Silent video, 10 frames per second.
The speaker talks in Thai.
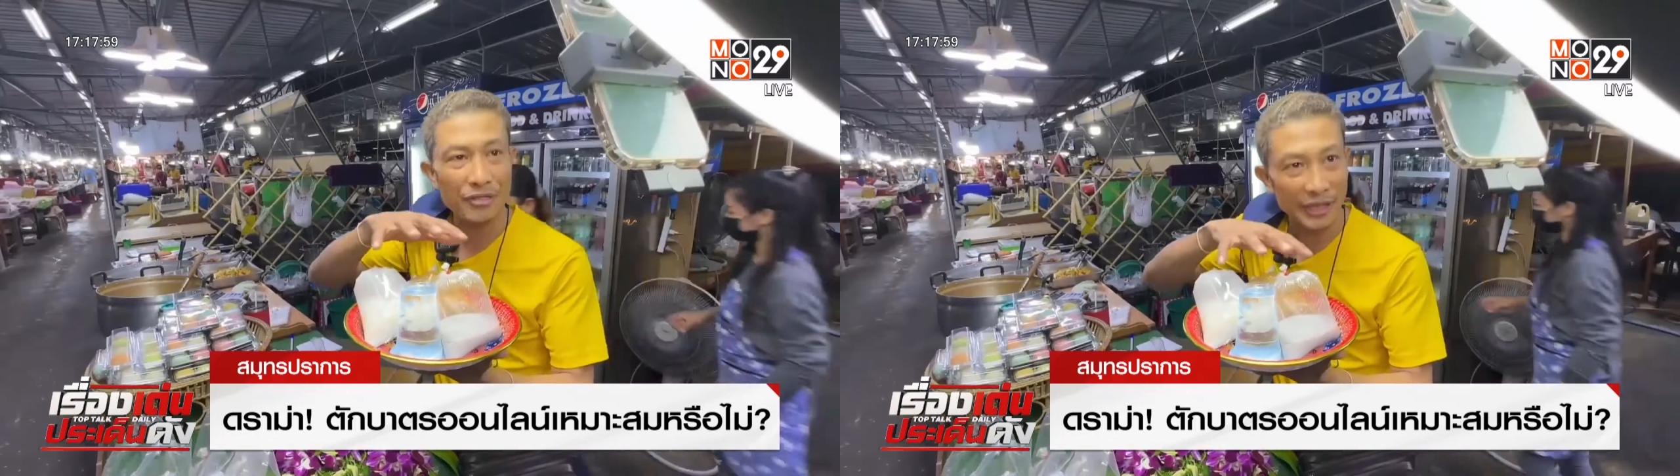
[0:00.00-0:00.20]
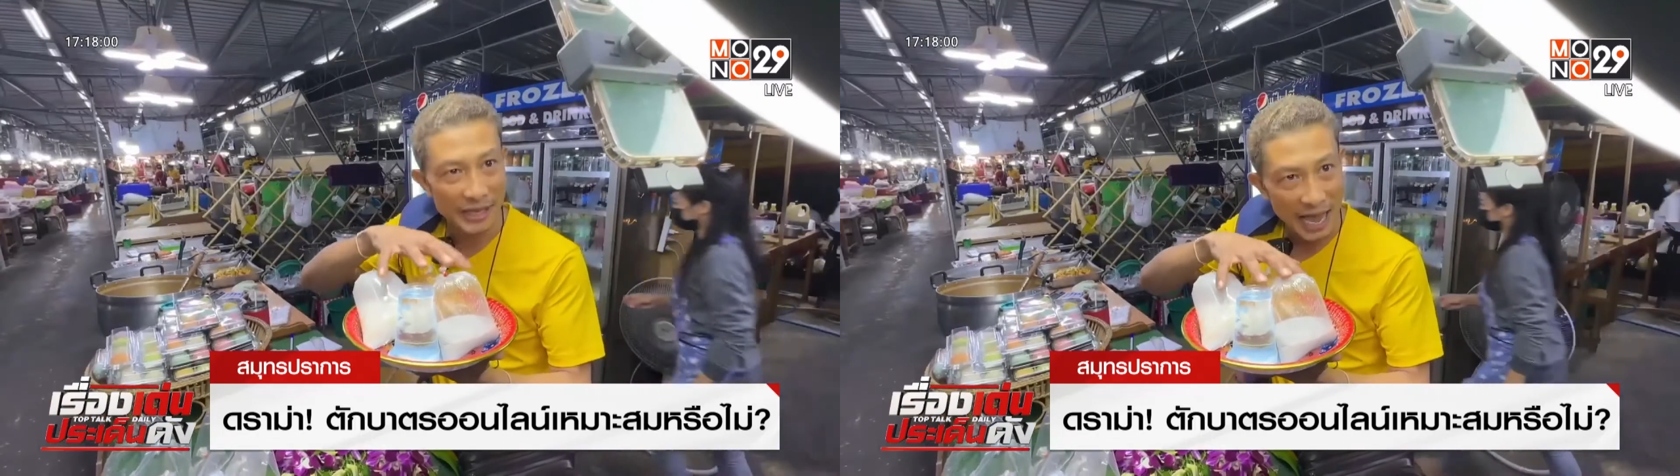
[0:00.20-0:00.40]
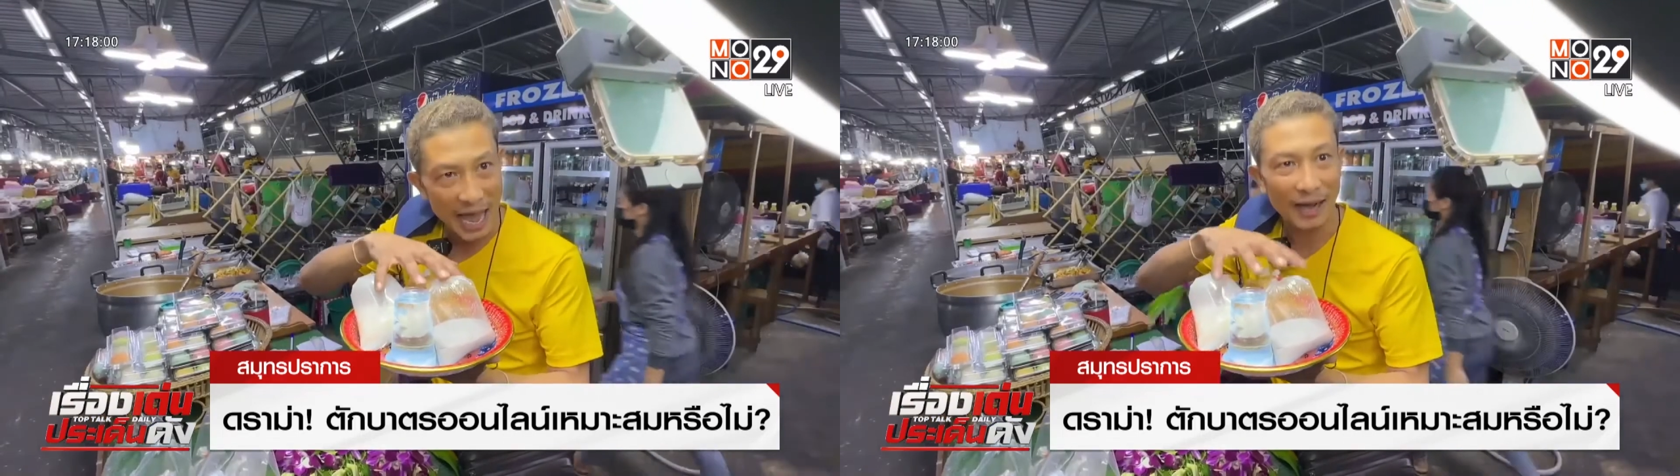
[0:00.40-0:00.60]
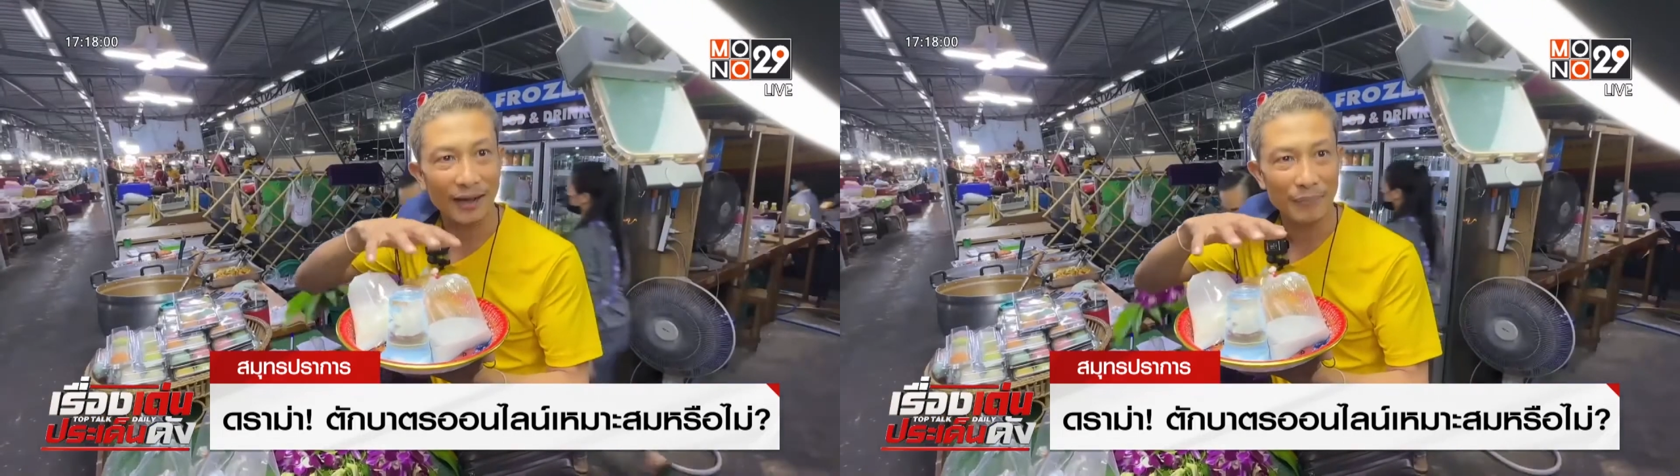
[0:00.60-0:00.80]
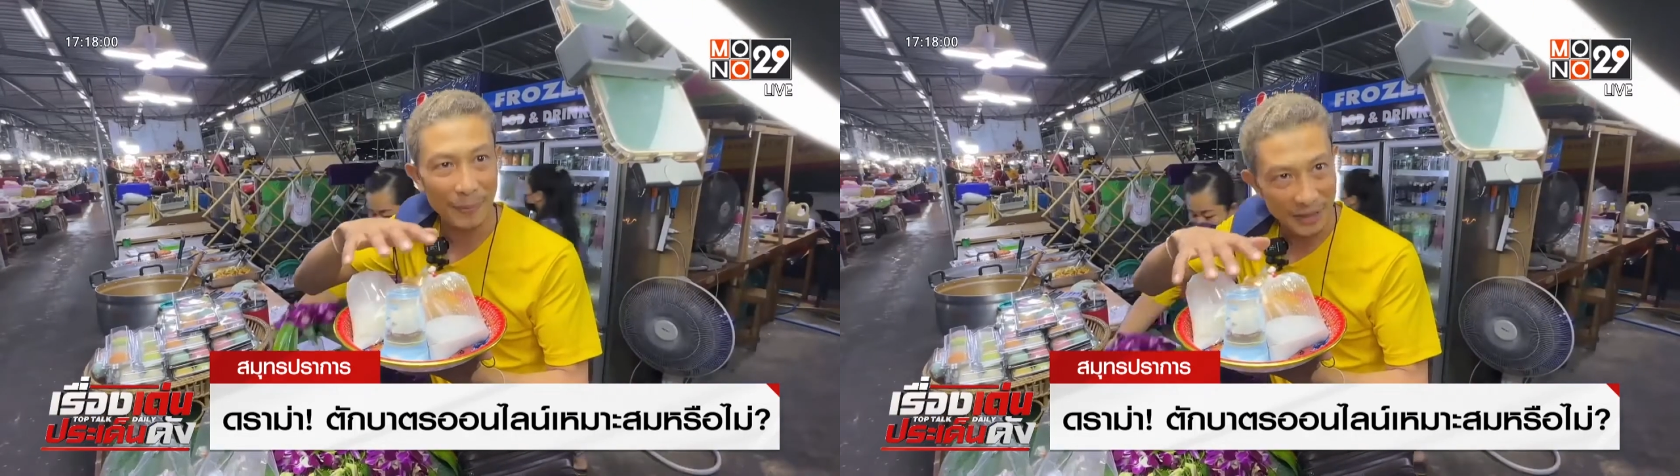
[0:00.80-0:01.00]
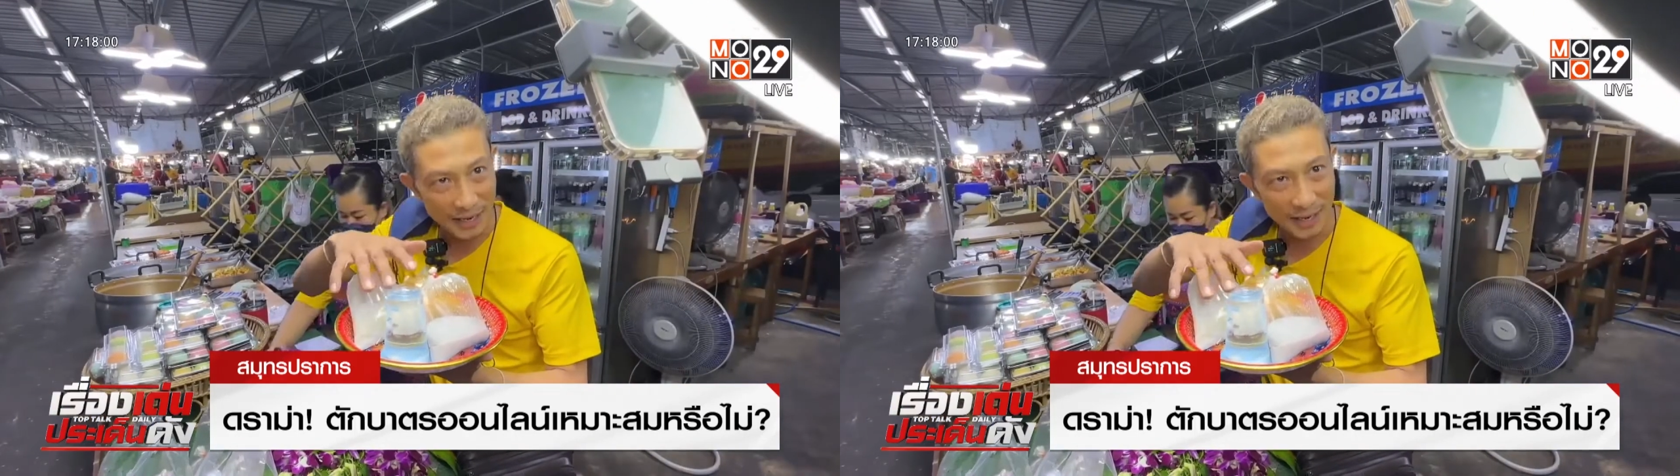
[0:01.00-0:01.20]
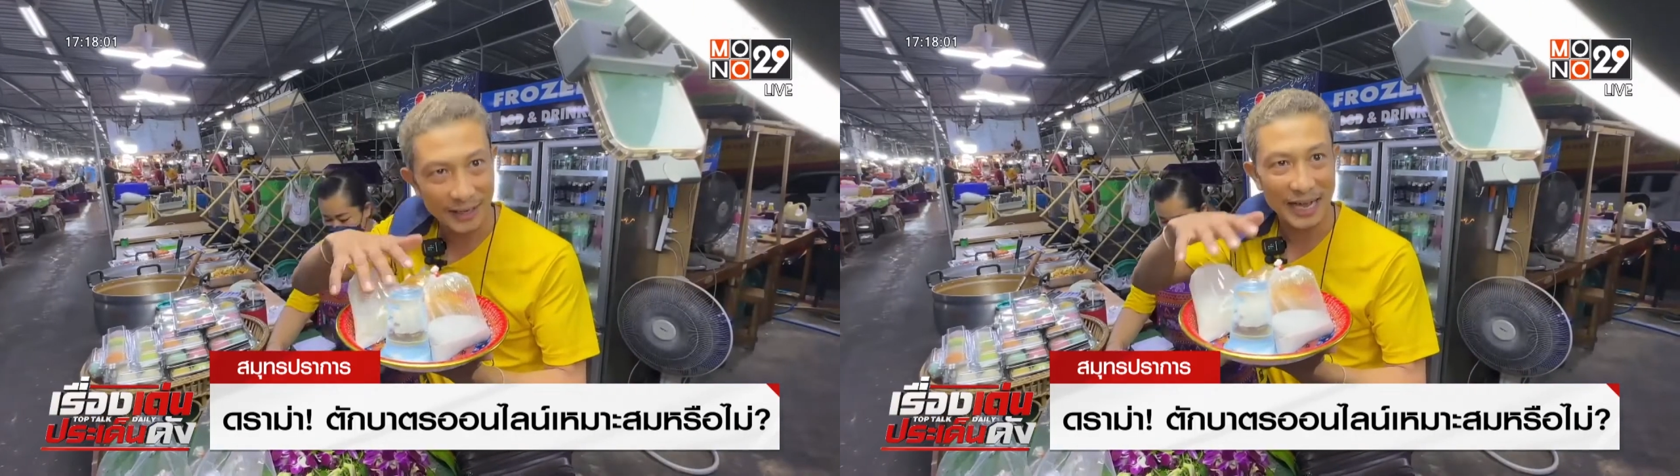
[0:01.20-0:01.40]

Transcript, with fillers: 40 บาทก็คือพอ